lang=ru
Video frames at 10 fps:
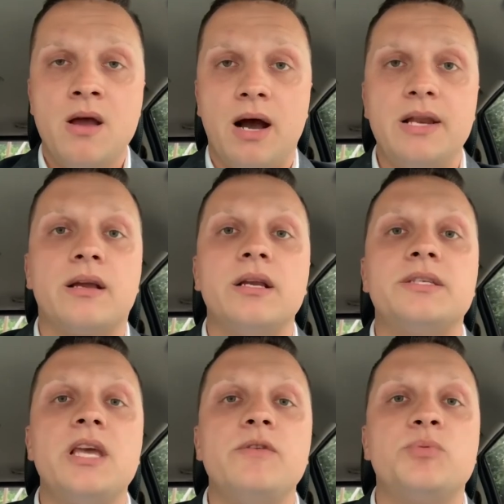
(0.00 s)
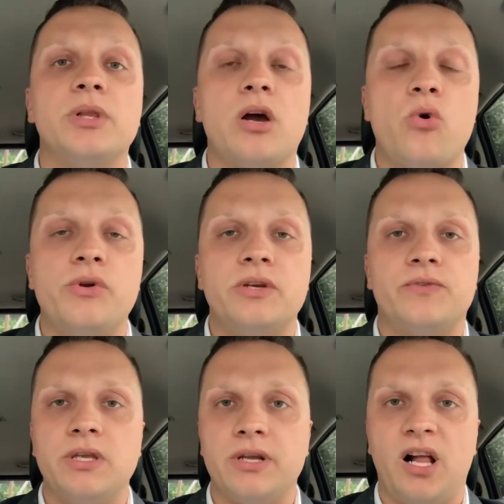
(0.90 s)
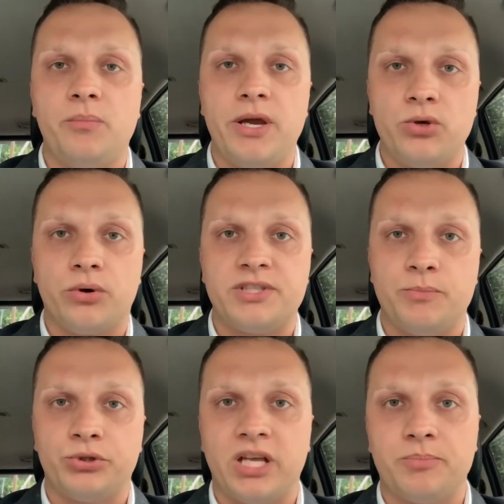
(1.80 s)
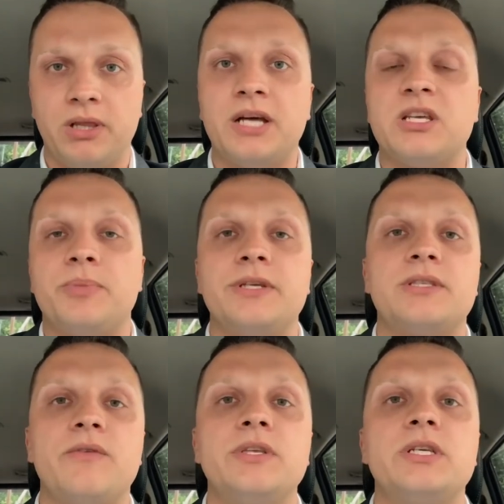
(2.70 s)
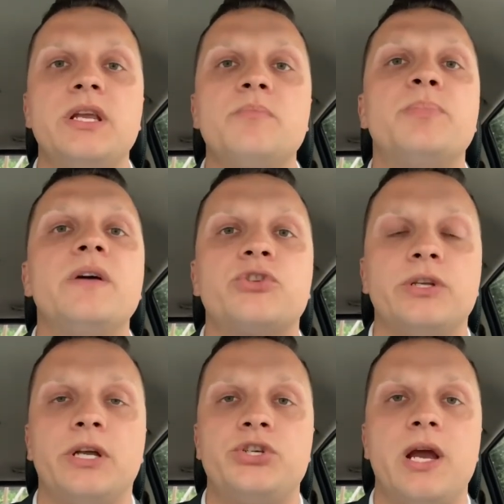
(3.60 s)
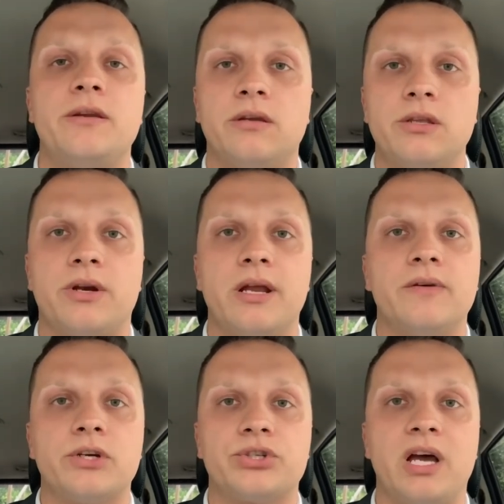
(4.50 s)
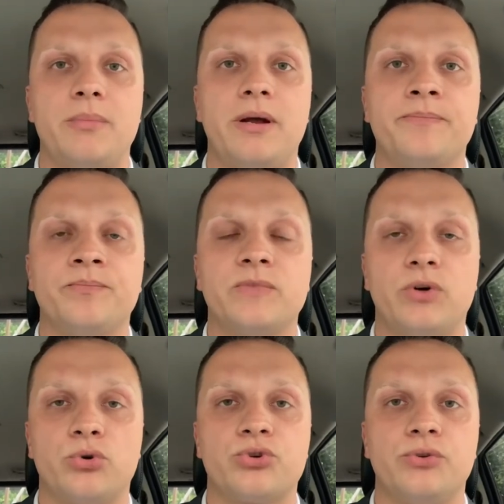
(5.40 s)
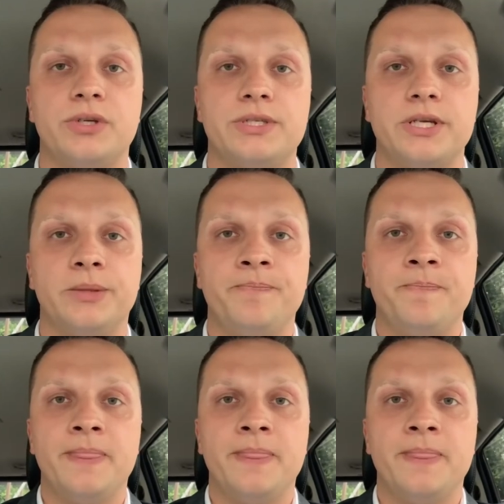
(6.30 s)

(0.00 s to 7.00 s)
Олег Алексеевич Белоконев, генерал-майор, депутат Палаты представителей, бывший начальник Генерального штаба Вооруженных сил.